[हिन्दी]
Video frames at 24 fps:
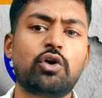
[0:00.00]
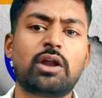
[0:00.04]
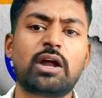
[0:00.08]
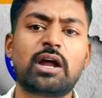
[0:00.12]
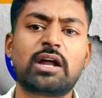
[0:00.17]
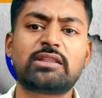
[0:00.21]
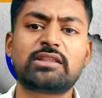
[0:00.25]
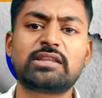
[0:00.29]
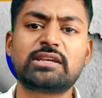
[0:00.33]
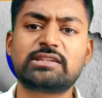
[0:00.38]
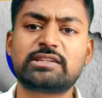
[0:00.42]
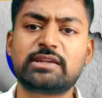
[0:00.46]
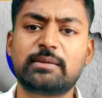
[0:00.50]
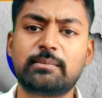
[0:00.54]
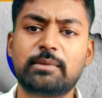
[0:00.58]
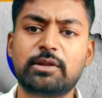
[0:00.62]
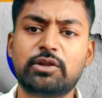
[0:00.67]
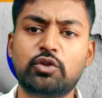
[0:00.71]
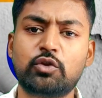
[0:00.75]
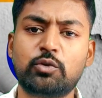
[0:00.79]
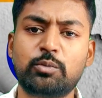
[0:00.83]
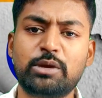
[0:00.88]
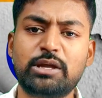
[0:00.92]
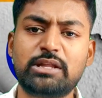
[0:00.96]
और आर्थिक
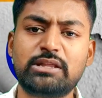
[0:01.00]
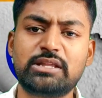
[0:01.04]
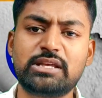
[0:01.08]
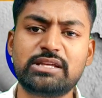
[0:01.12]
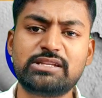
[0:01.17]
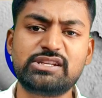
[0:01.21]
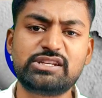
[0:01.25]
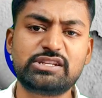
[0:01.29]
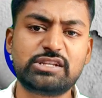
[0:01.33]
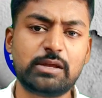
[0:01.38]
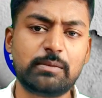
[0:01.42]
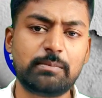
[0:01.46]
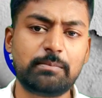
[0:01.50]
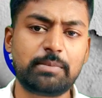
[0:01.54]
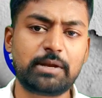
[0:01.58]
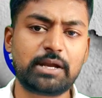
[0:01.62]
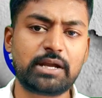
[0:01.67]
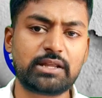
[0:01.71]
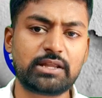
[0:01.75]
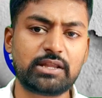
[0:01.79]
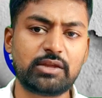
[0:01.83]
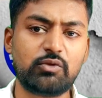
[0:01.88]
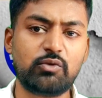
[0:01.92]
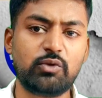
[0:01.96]
संबंधों में तेजी से
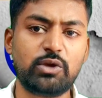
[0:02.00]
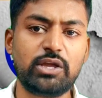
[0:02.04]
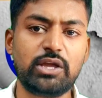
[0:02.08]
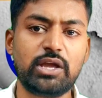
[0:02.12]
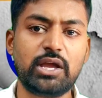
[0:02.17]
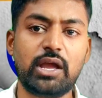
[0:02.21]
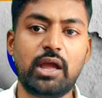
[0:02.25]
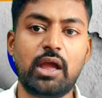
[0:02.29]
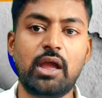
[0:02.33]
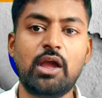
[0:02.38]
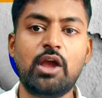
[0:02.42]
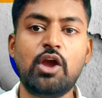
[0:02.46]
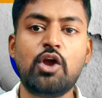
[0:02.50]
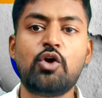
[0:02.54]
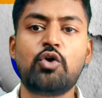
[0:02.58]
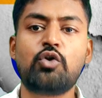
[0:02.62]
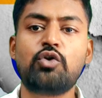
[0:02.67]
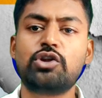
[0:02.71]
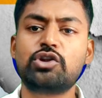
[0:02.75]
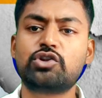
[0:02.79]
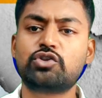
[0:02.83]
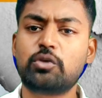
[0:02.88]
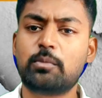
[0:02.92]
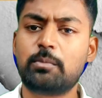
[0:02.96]
प्रगति हुई है
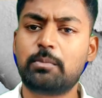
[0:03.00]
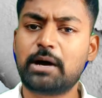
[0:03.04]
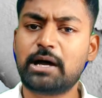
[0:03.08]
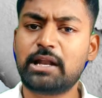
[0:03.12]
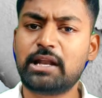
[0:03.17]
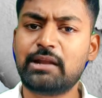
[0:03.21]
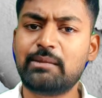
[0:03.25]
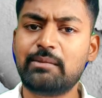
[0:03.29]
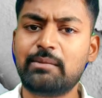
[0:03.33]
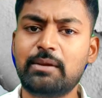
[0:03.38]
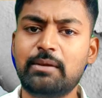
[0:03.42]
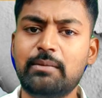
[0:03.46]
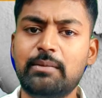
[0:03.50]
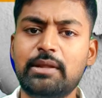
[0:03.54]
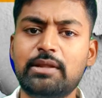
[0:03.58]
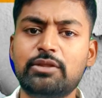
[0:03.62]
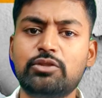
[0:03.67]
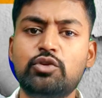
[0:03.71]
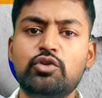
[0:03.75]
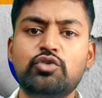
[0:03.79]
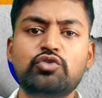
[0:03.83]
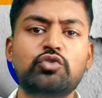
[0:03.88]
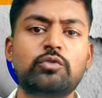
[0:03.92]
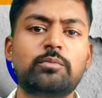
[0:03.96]
उन्नीस में
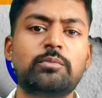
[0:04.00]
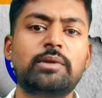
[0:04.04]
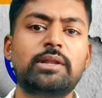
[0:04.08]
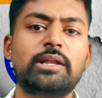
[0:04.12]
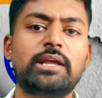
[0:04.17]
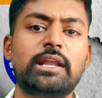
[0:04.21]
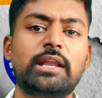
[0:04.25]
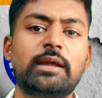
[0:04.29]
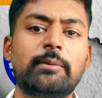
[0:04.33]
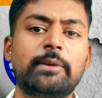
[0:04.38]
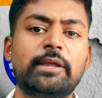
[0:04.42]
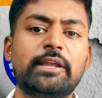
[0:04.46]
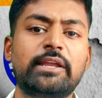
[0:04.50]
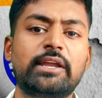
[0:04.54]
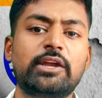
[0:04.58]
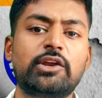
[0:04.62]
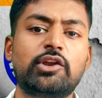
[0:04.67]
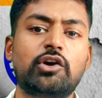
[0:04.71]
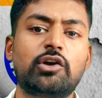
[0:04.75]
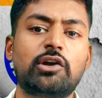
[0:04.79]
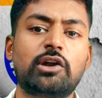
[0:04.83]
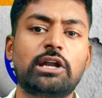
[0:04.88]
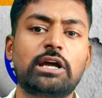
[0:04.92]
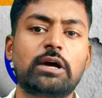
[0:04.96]
दो मिलियन अमेरिकी
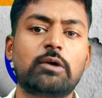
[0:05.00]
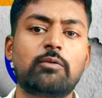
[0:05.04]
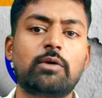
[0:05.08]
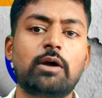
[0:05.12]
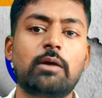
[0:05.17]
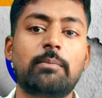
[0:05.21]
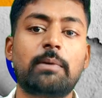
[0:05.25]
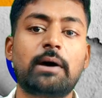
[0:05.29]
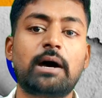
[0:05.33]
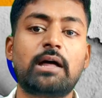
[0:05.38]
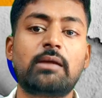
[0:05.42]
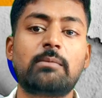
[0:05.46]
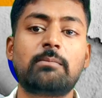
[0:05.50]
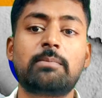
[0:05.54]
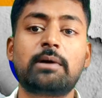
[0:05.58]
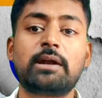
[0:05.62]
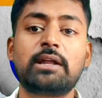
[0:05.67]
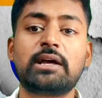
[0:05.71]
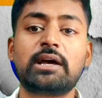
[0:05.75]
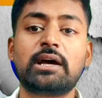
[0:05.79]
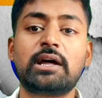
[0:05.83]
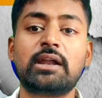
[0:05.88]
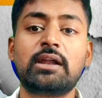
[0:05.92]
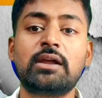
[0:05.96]
डॉलर का व्यापार
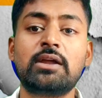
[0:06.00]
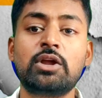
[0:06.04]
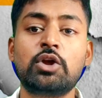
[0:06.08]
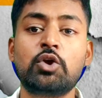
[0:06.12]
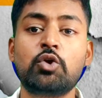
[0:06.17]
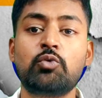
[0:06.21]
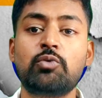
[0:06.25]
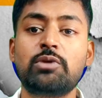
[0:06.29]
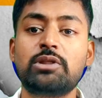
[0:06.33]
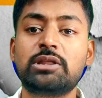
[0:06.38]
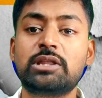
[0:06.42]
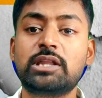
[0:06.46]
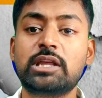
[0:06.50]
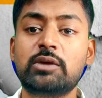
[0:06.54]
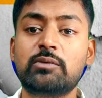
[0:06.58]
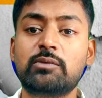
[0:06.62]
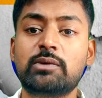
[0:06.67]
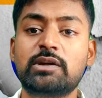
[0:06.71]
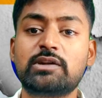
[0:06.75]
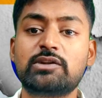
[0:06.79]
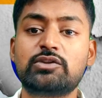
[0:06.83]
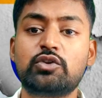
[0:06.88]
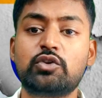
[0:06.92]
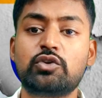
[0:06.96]
बढ़कर वित्तीय
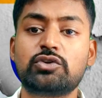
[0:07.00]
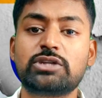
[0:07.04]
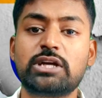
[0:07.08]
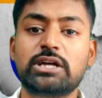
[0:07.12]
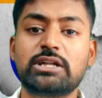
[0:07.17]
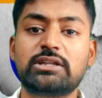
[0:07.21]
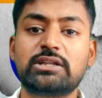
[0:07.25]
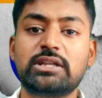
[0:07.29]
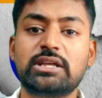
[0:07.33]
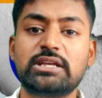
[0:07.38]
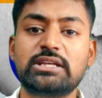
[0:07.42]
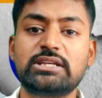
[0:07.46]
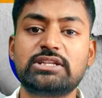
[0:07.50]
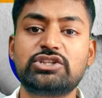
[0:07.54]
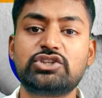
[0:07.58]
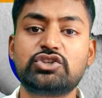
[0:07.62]
वर्ष दो हजार